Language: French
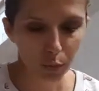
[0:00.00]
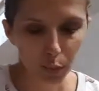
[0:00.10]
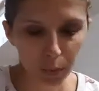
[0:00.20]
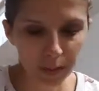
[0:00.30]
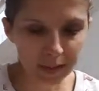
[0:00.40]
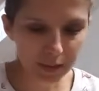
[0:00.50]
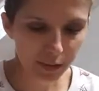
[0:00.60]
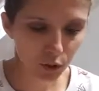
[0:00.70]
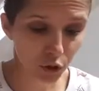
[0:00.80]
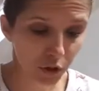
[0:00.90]
pense pas que ça
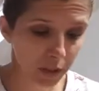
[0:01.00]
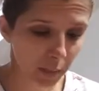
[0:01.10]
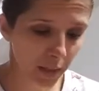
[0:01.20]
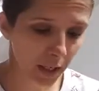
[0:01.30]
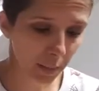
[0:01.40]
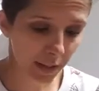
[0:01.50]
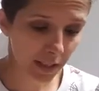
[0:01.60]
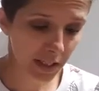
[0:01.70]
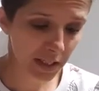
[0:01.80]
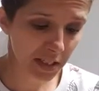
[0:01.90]
vienne, je sais pas, il y avait
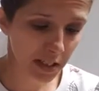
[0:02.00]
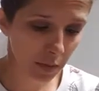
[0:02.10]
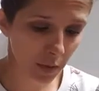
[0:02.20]
marqué Disney,